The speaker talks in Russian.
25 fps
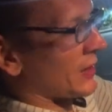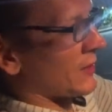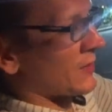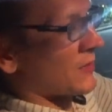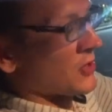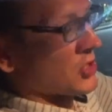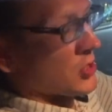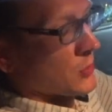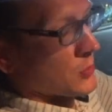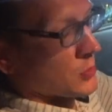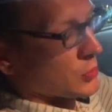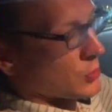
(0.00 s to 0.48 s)
на
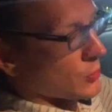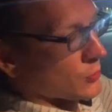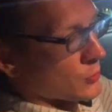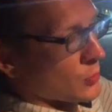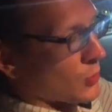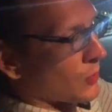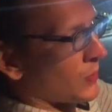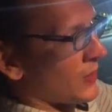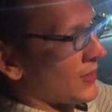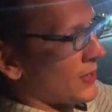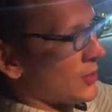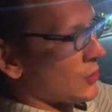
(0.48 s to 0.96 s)
800
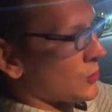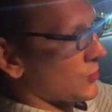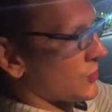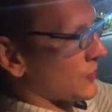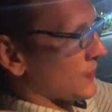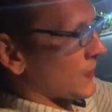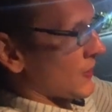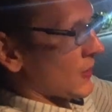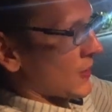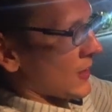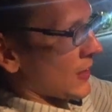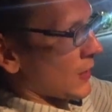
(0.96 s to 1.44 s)
рублей еще
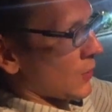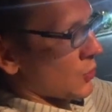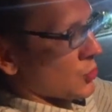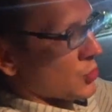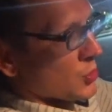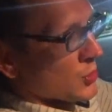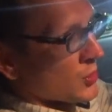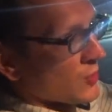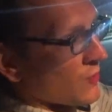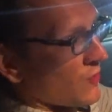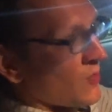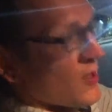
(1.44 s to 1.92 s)
заправил.
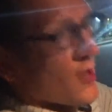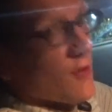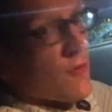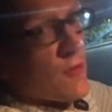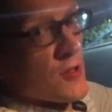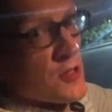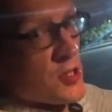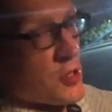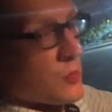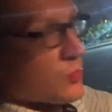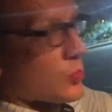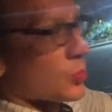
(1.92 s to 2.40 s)
Короче,
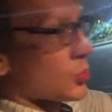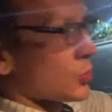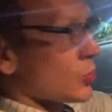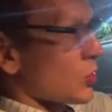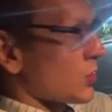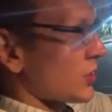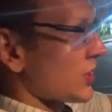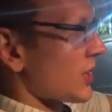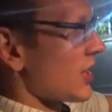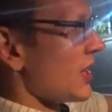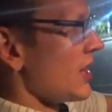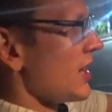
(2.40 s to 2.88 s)

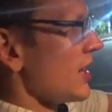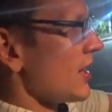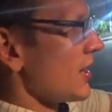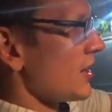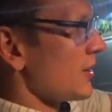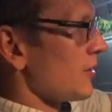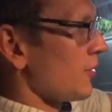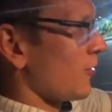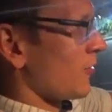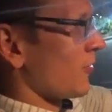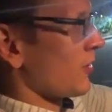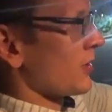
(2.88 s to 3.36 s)
2800
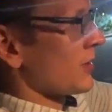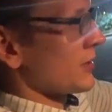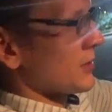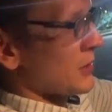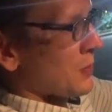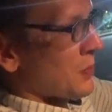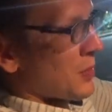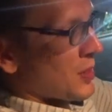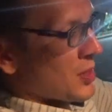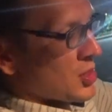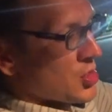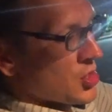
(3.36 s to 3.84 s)
и вы
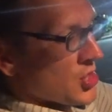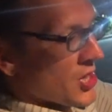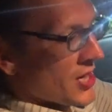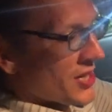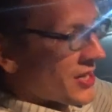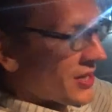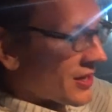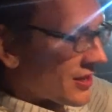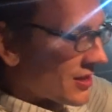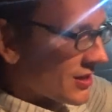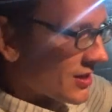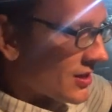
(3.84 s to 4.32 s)
на
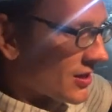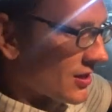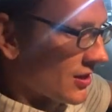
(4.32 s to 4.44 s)
бричане.